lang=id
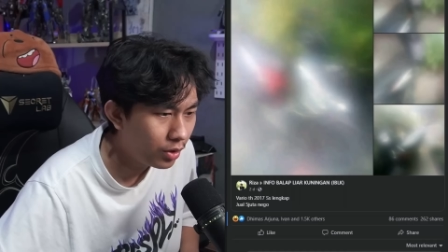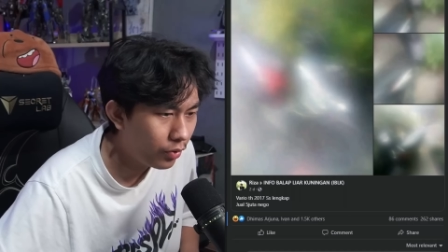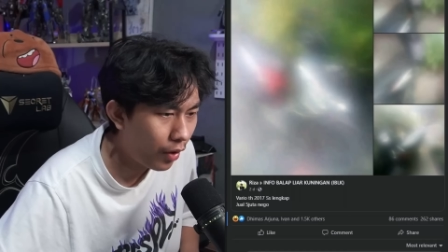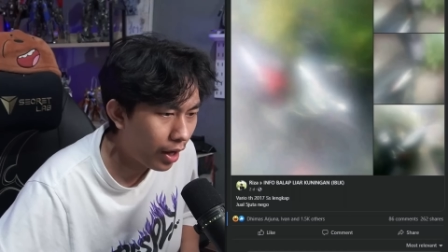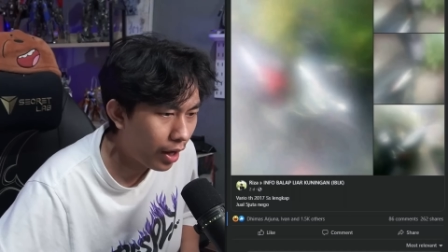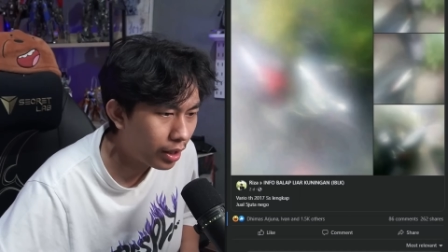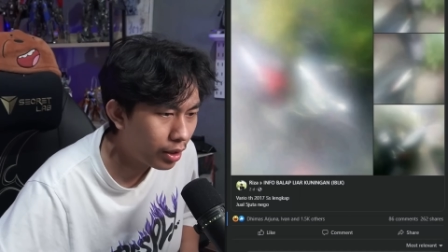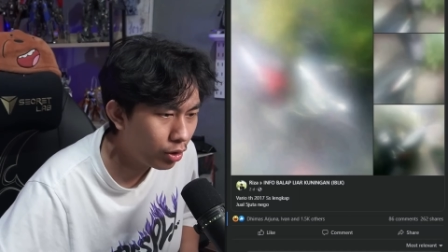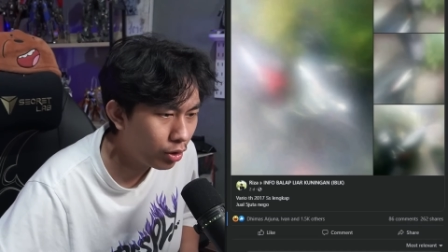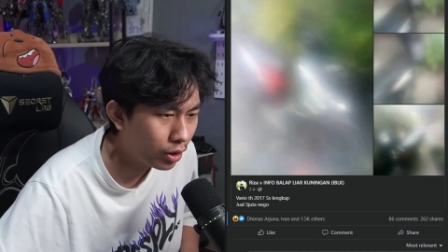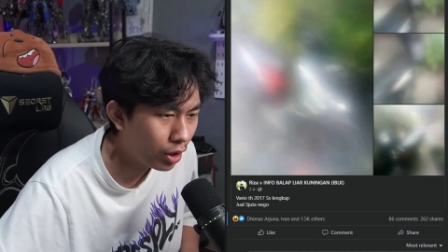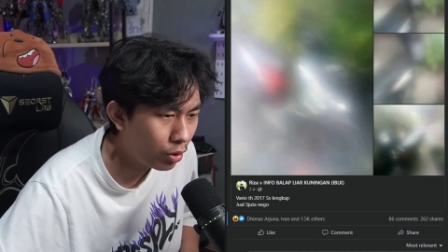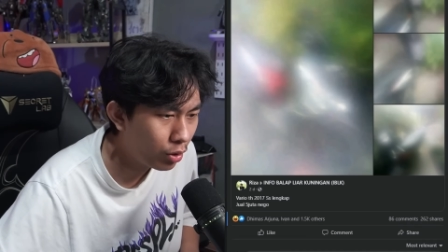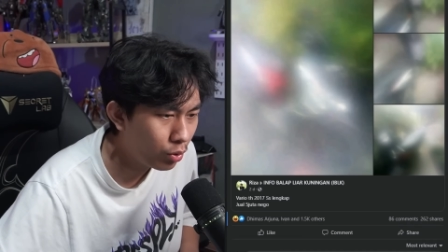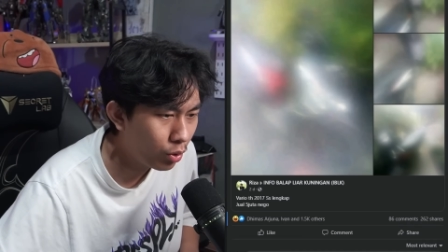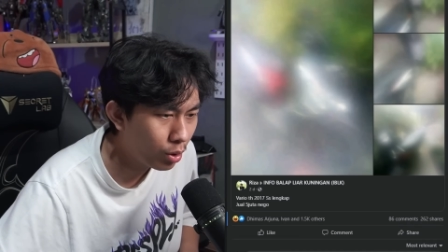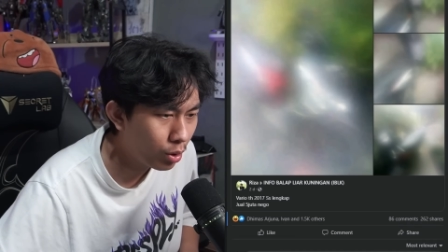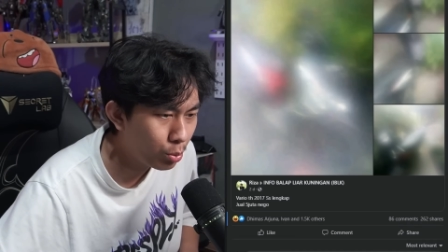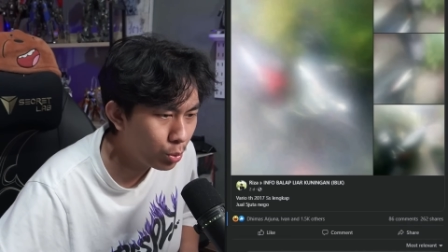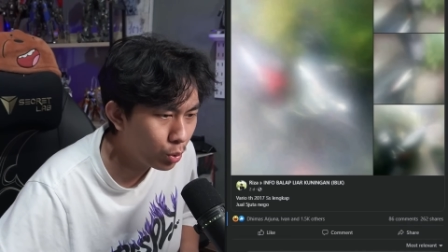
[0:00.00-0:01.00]
Vario tahun
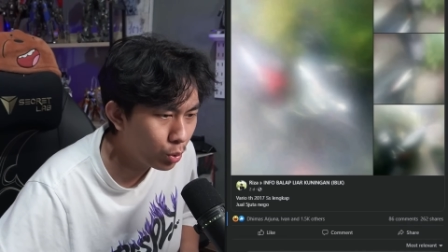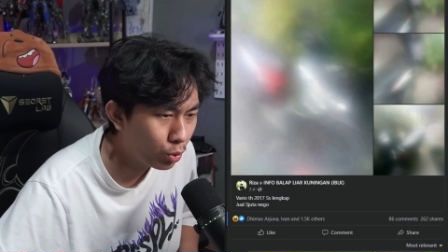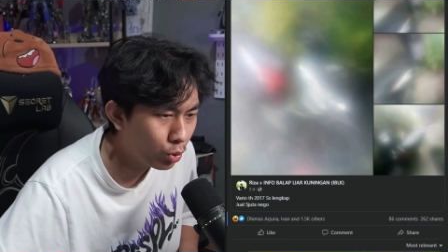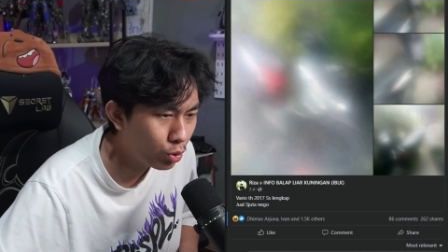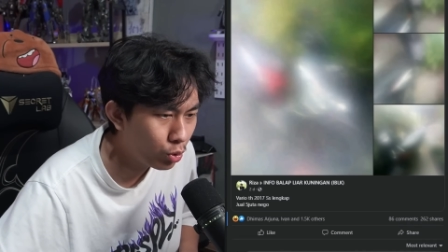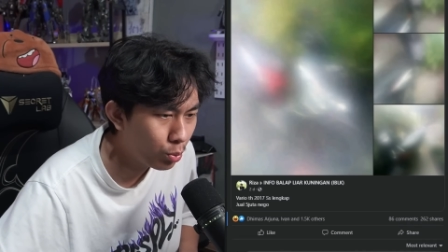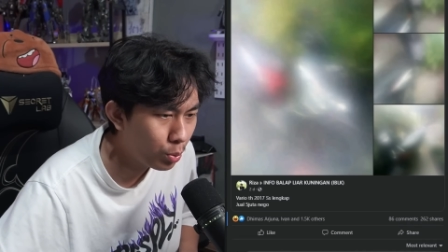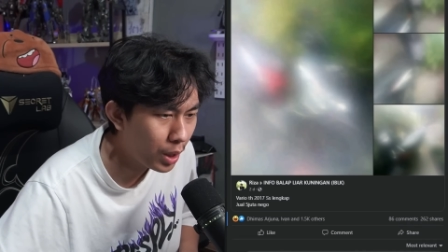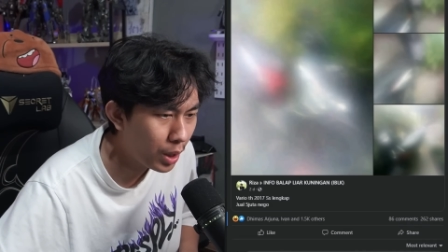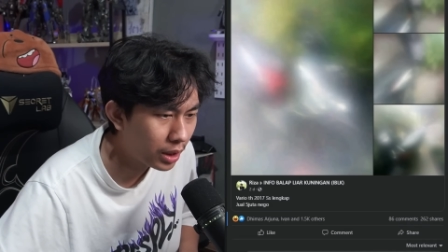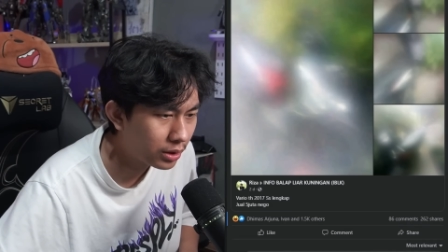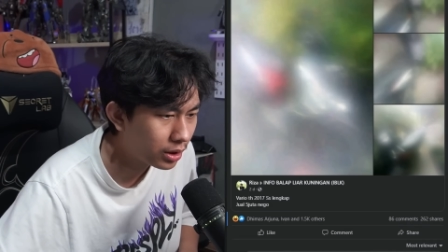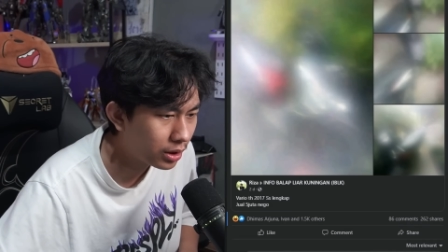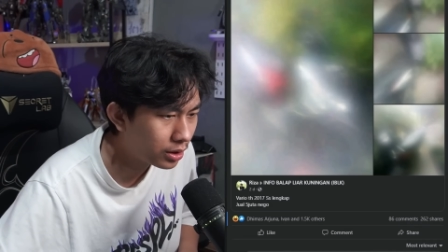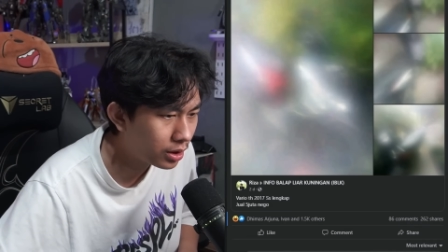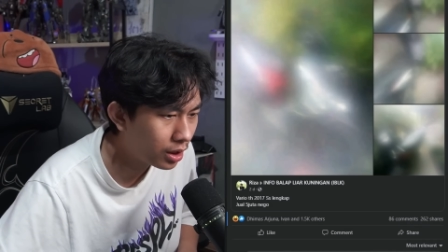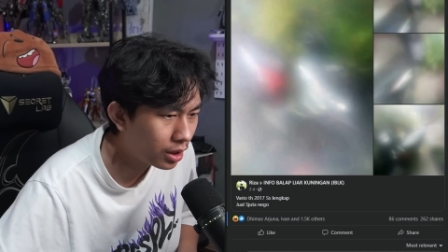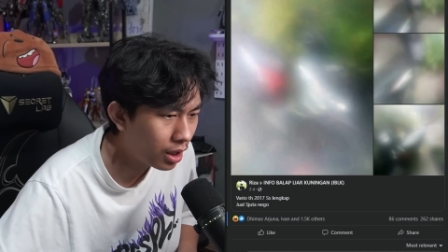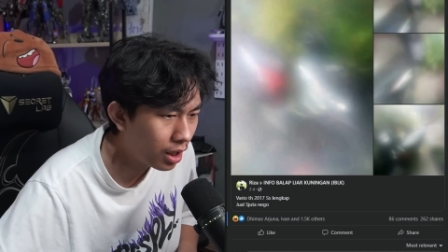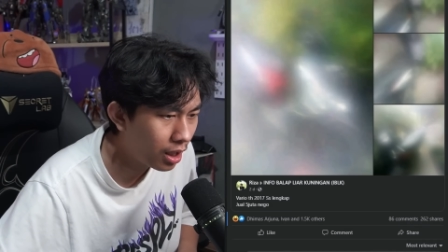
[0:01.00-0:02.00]
2017
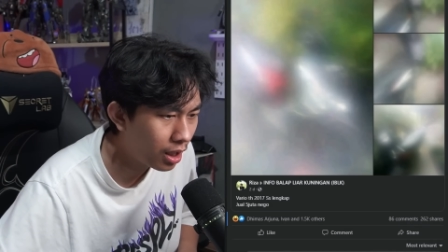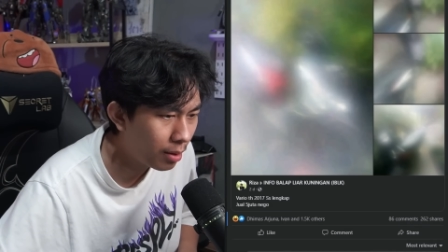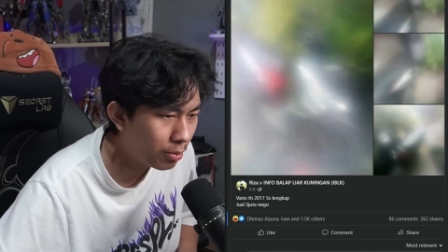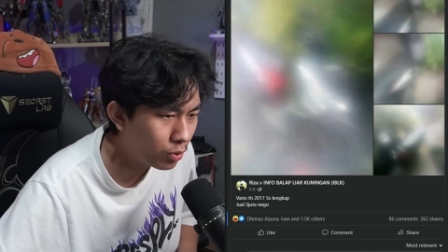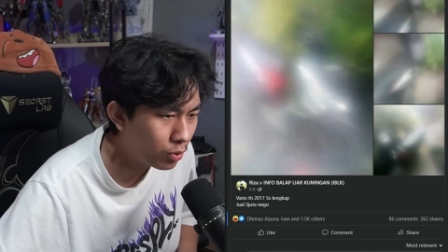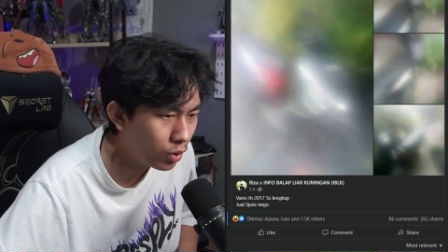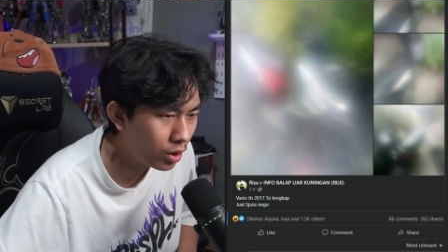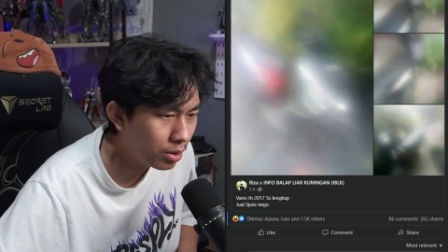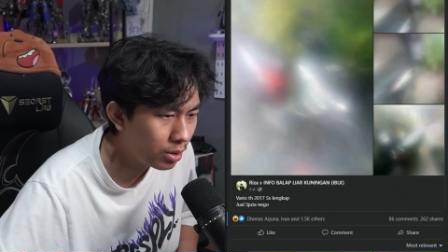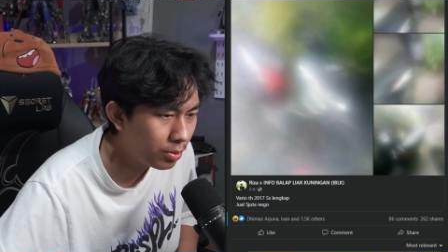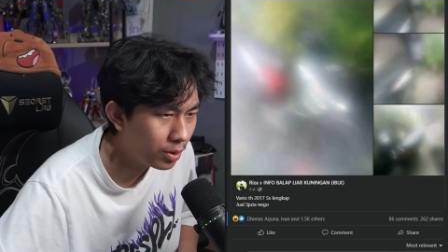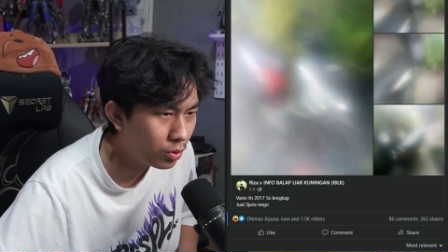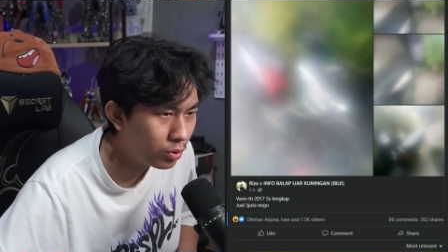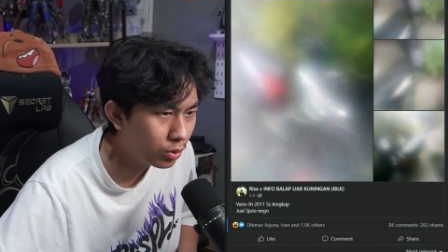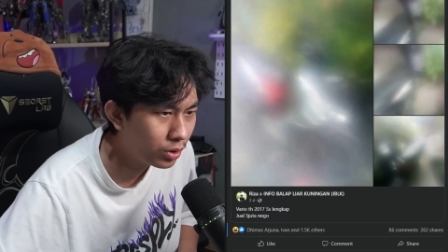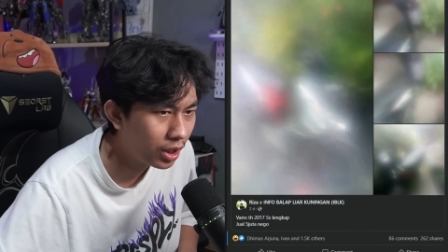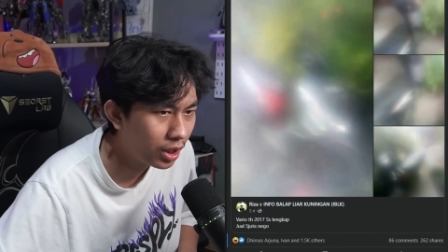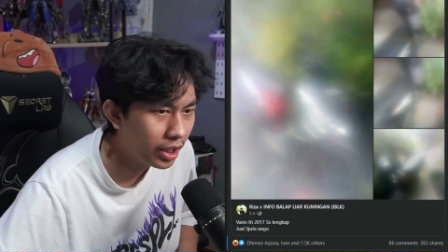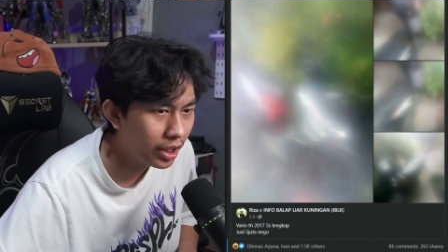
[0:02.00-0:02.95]
SS lengkap jual 5 juta